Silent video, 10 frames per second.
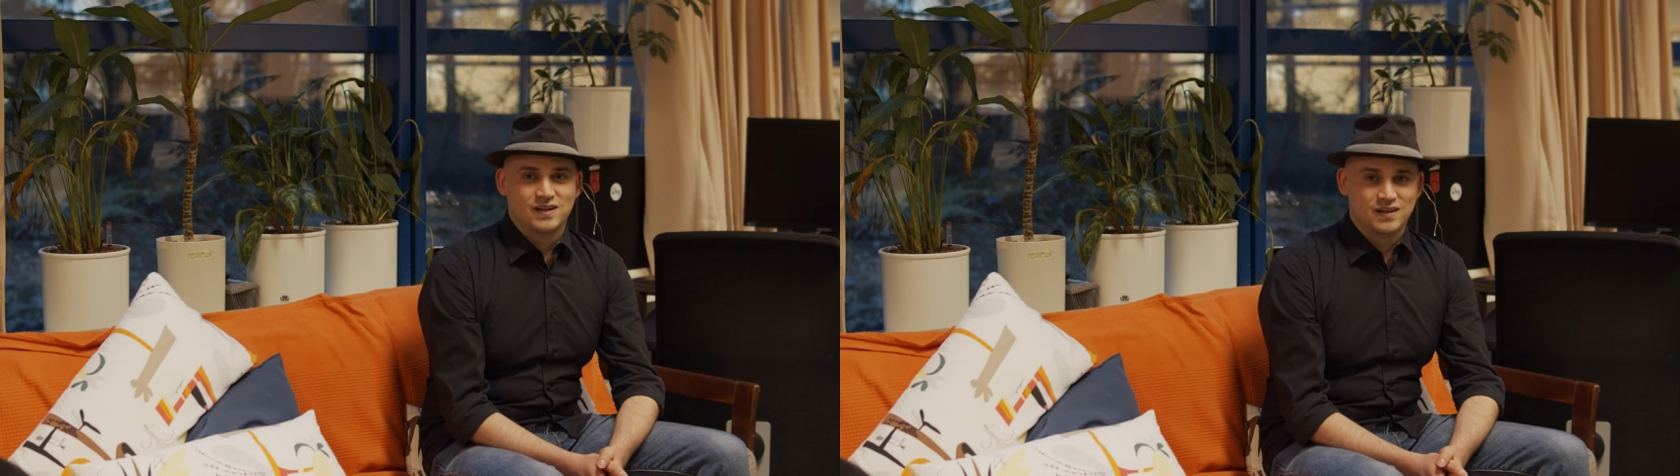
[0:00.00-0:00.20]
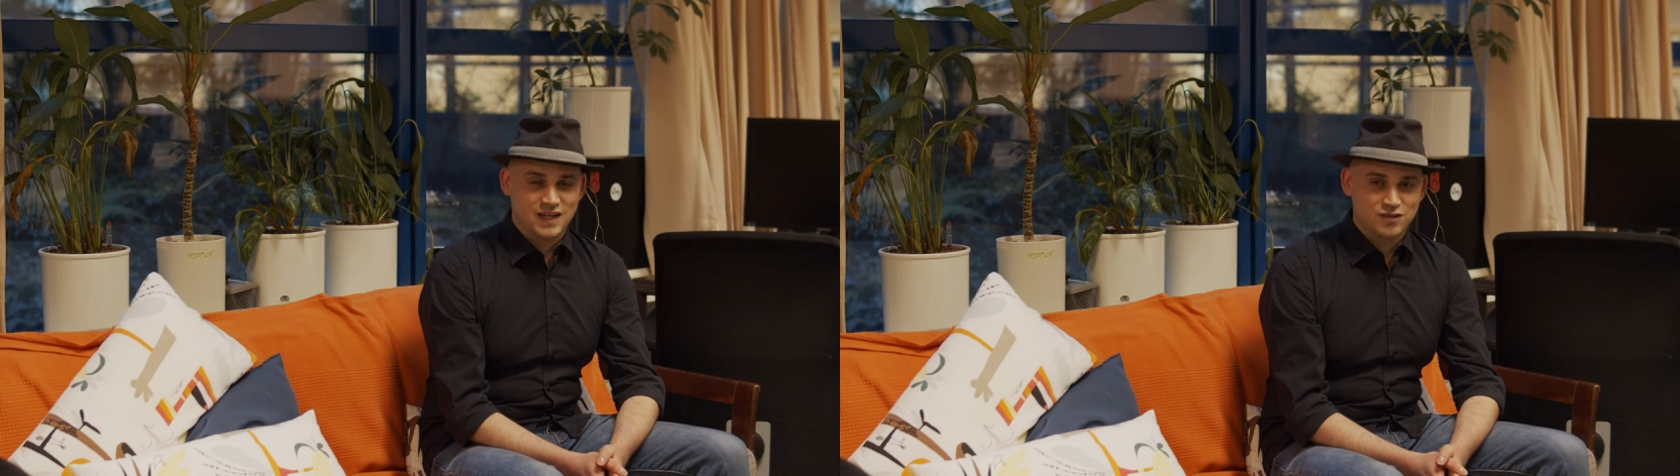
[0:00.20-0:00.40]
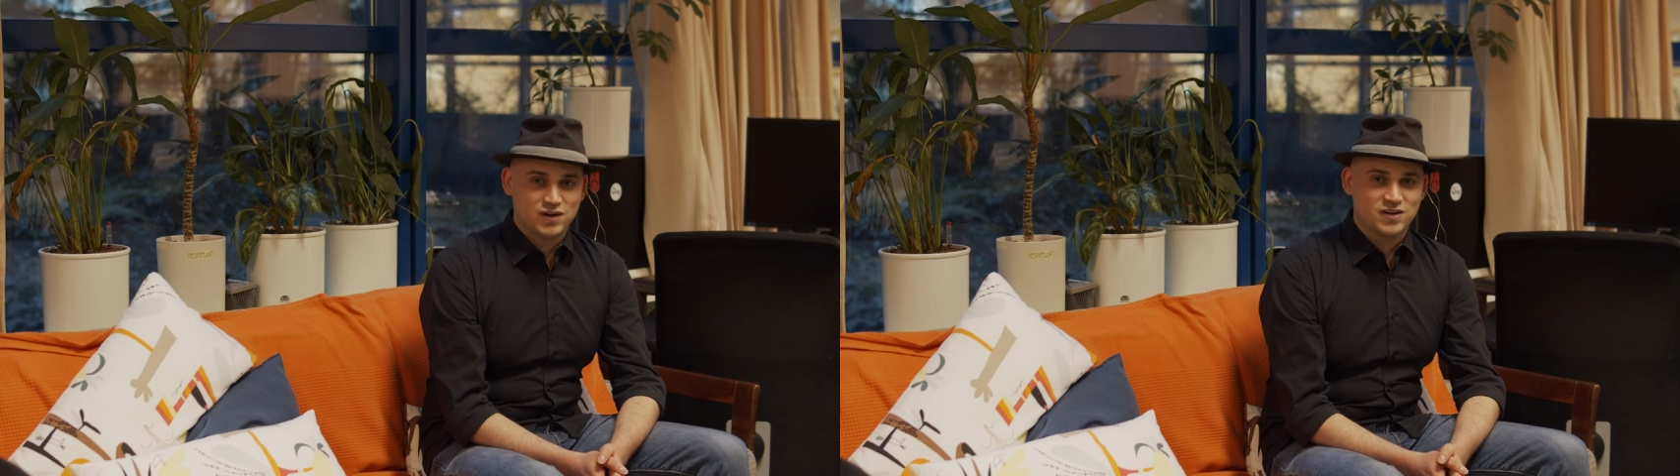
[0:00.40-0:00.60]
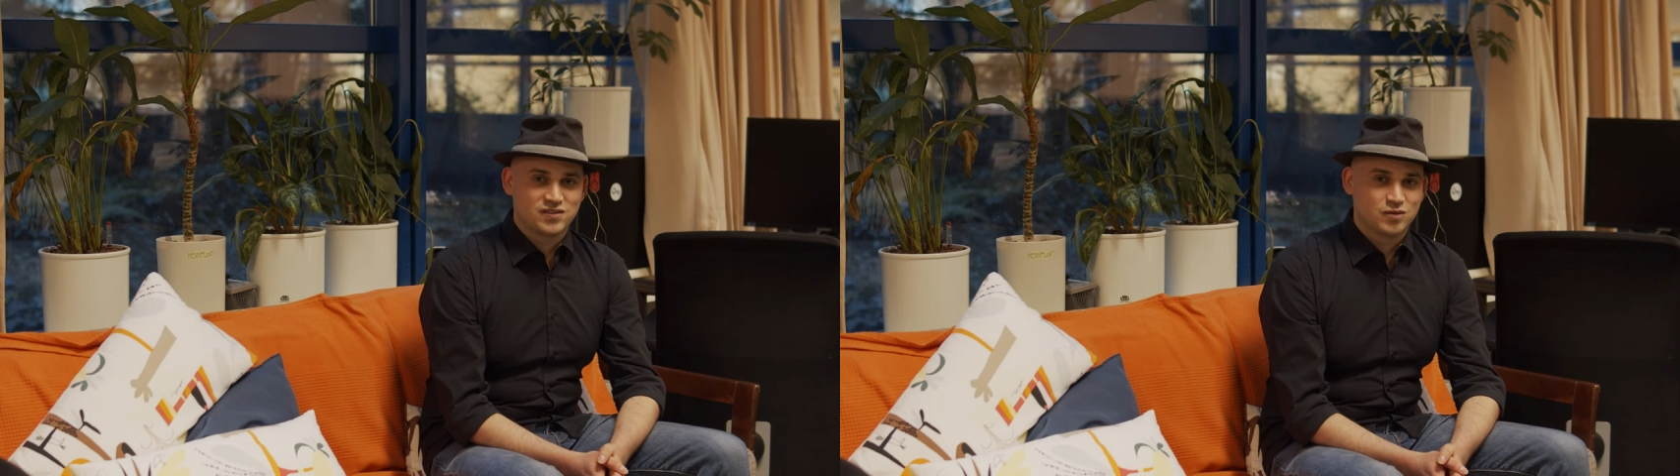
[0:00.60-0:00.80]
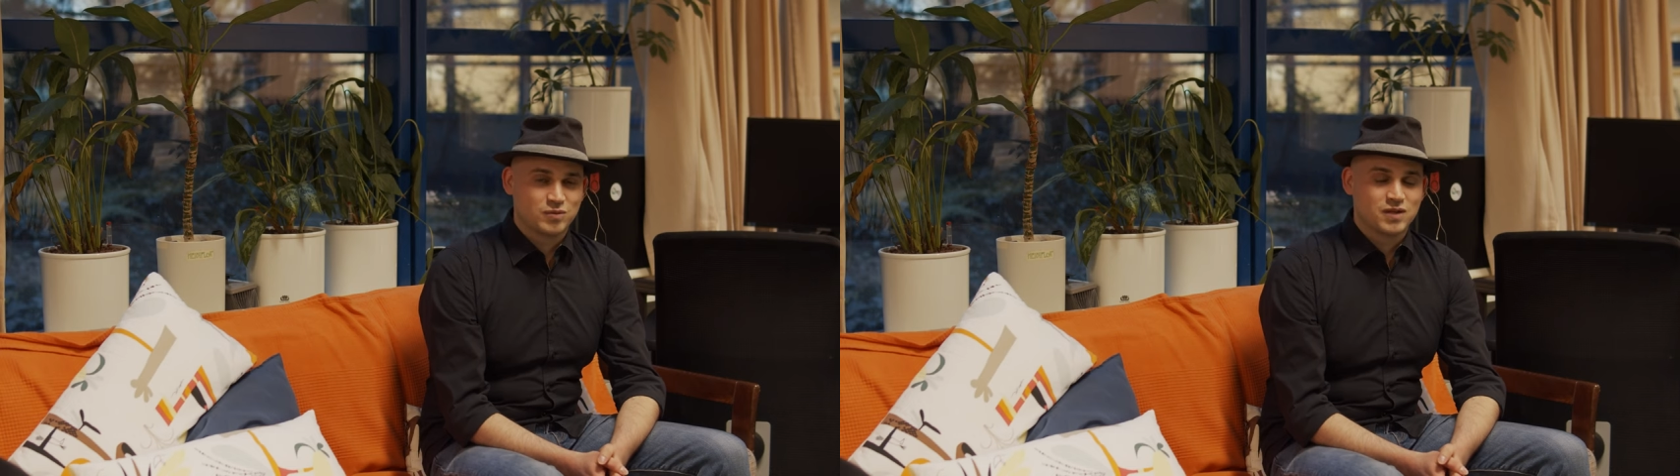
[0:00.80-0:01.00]

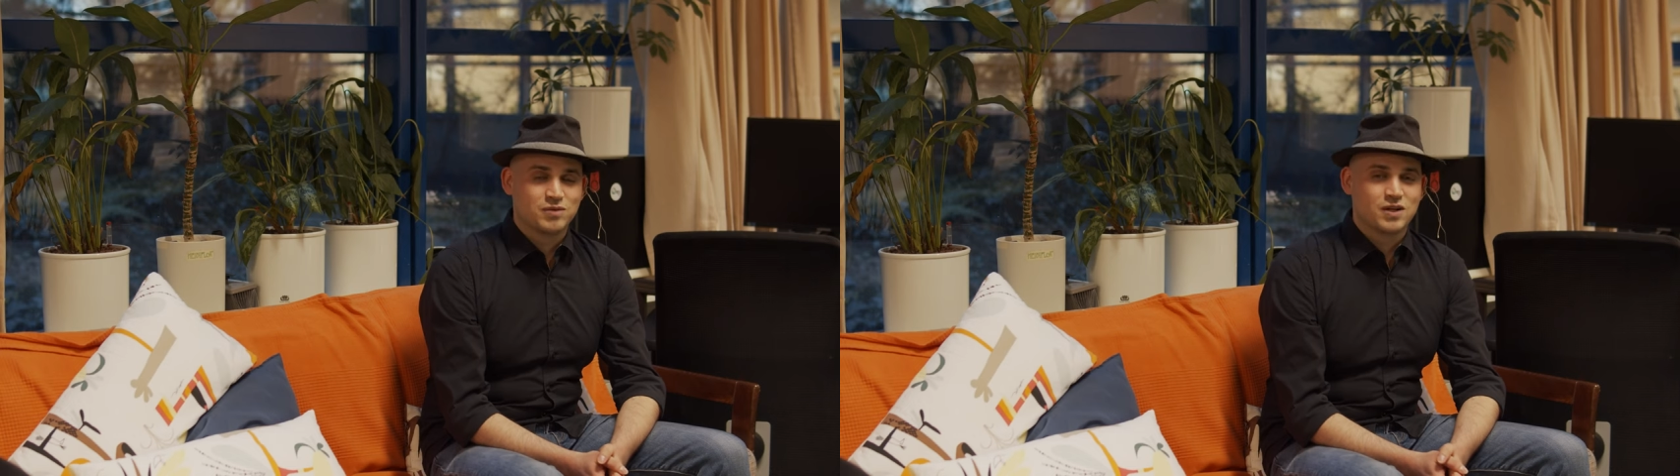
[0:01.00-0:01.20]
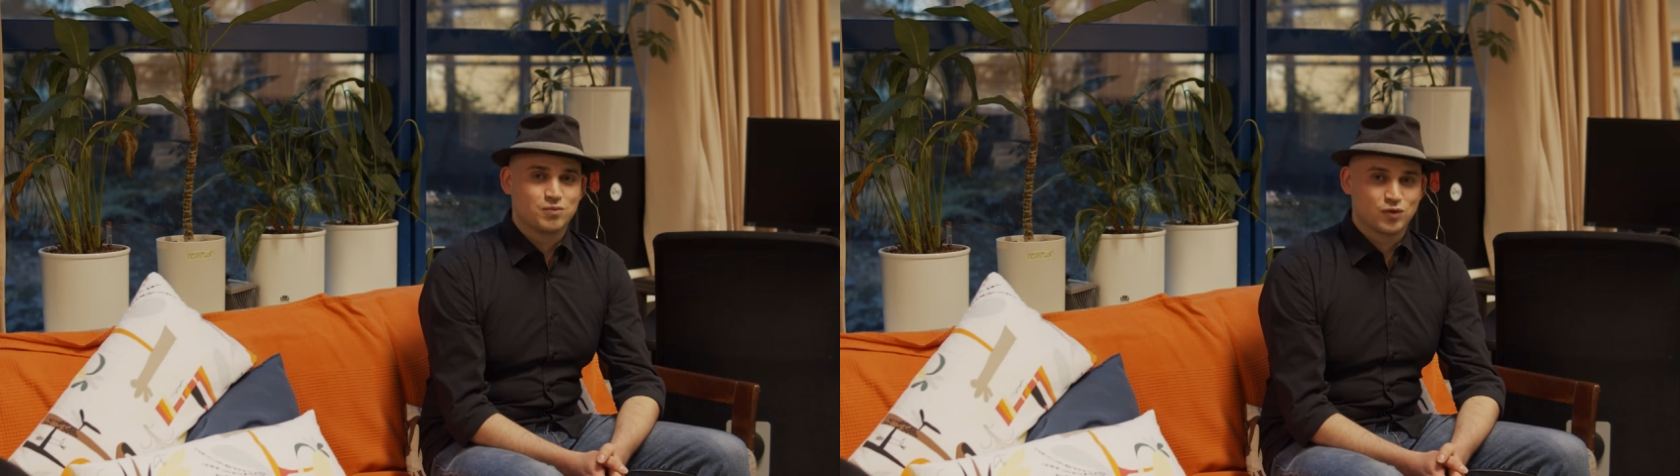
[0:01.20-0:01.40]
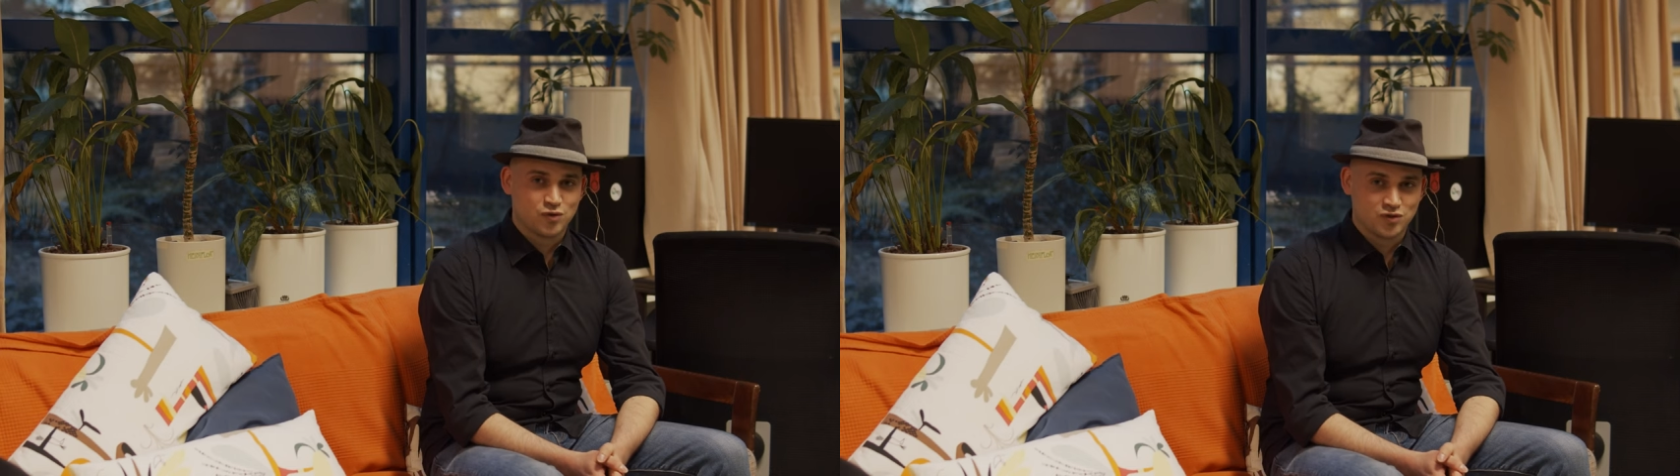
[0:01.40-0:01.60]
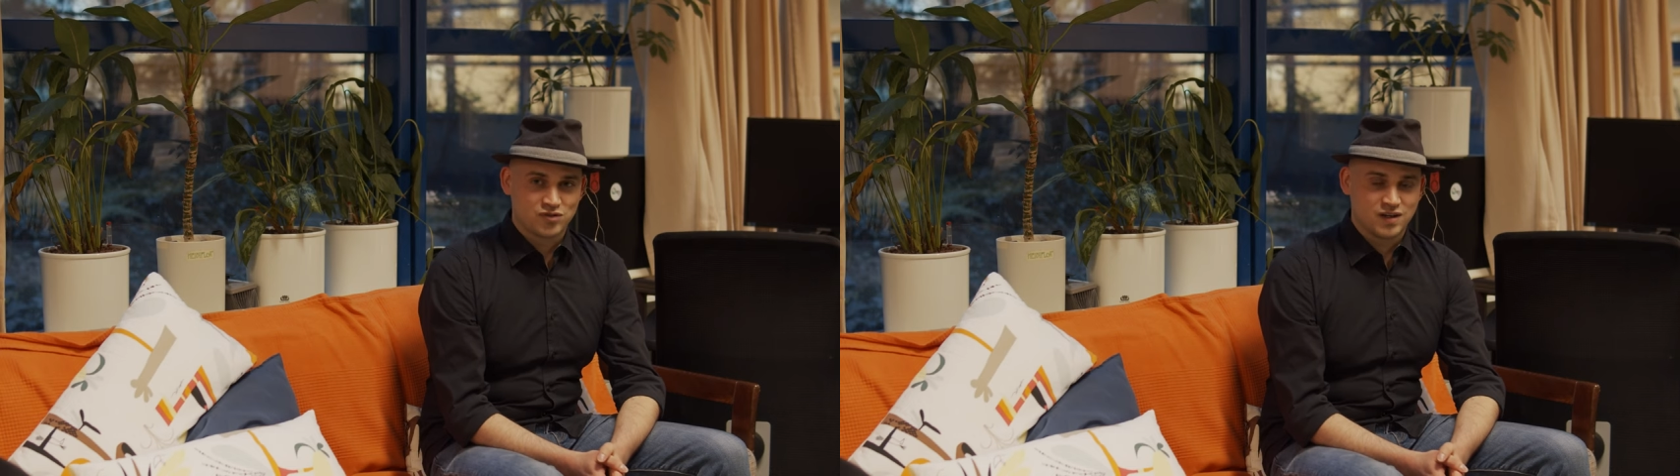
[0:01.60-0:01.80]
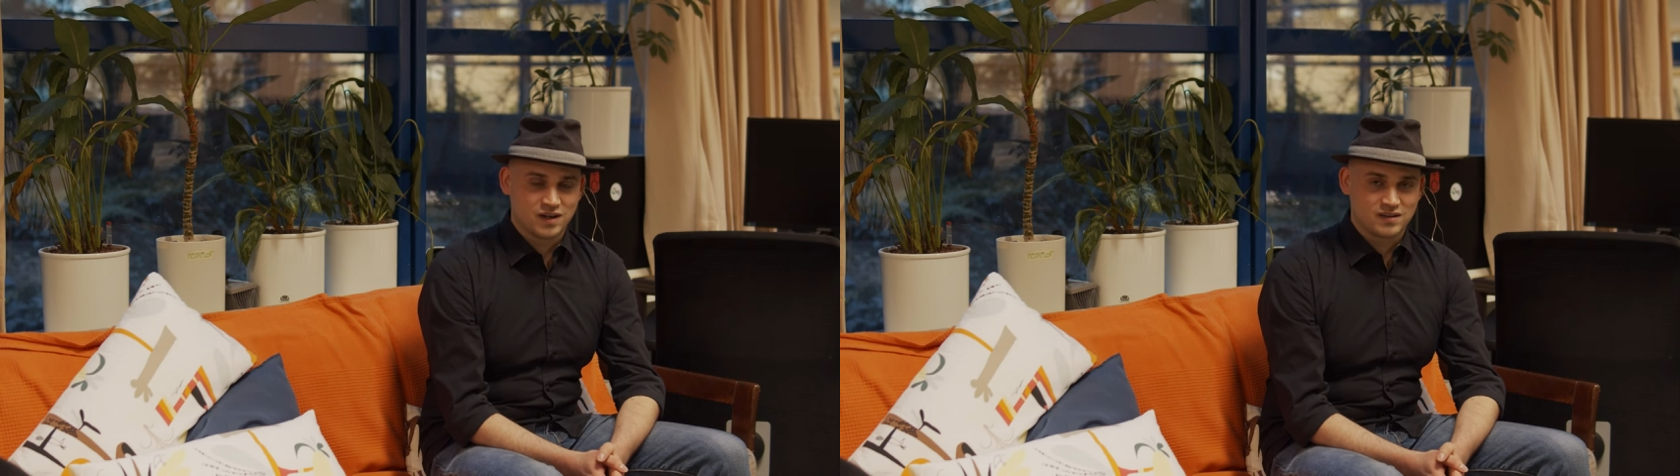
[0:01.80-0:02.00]
Lehrveranstaltungen mit immanenten
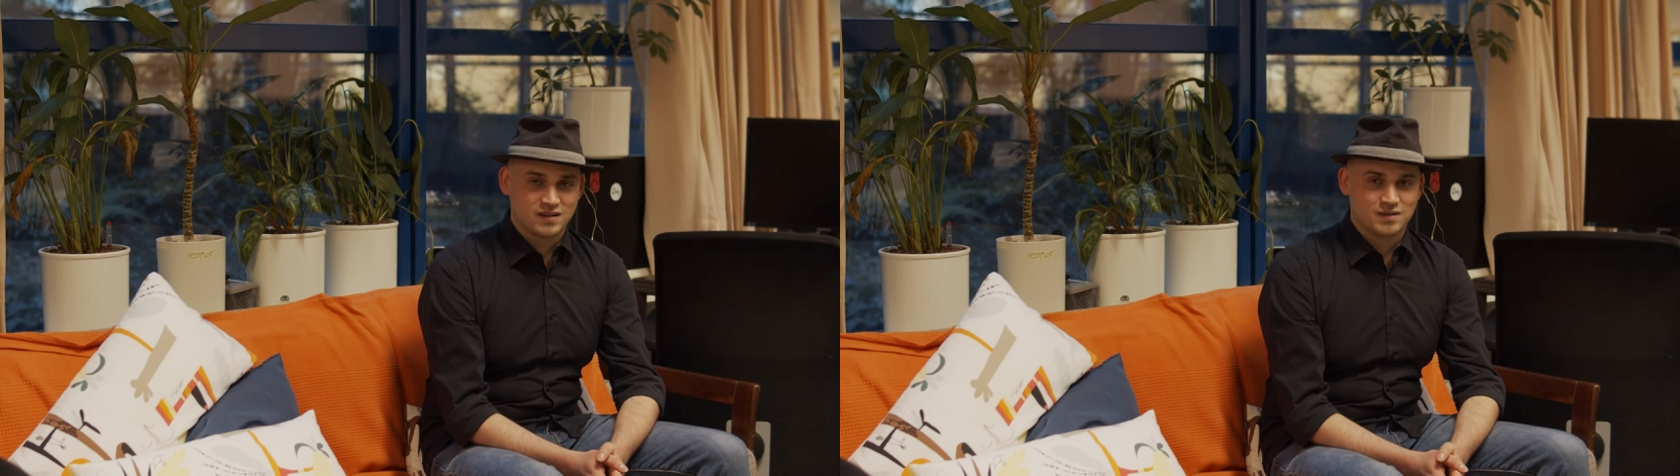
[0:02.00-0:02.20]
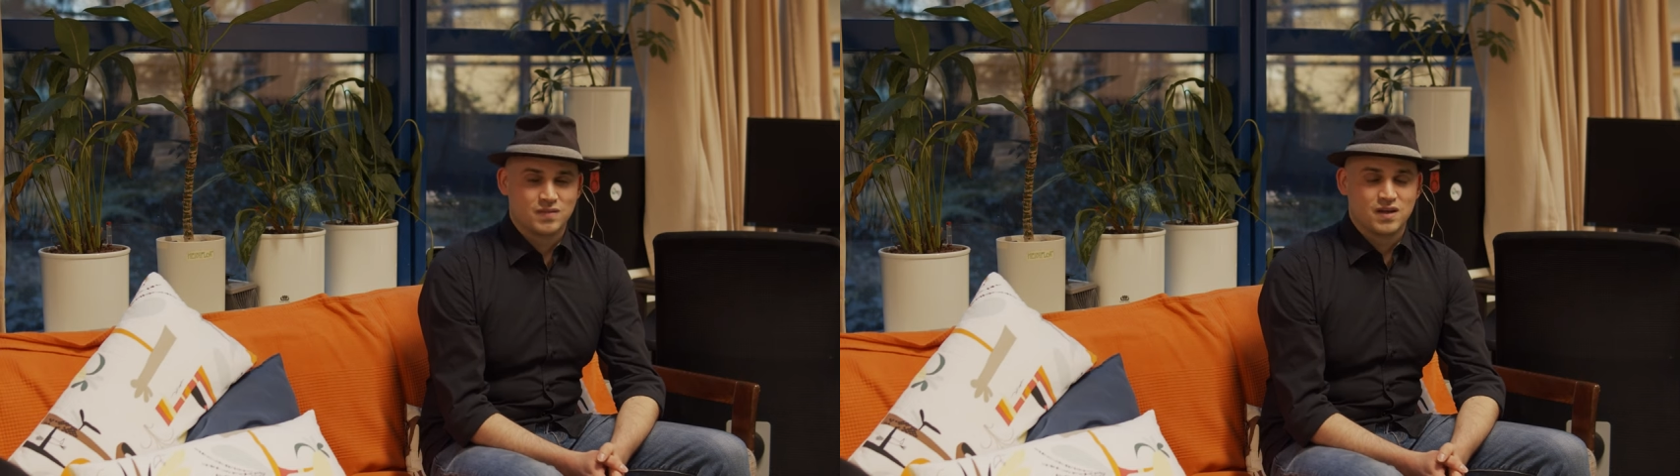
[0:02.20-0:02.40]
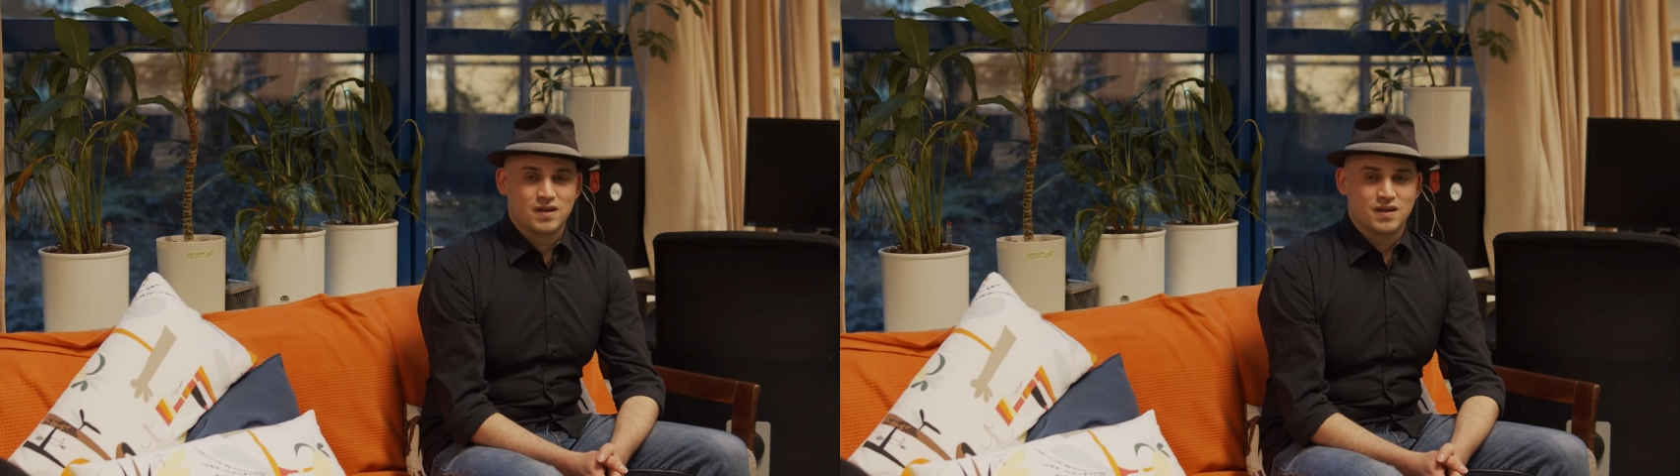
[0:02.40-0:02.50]
Prüfungscharakter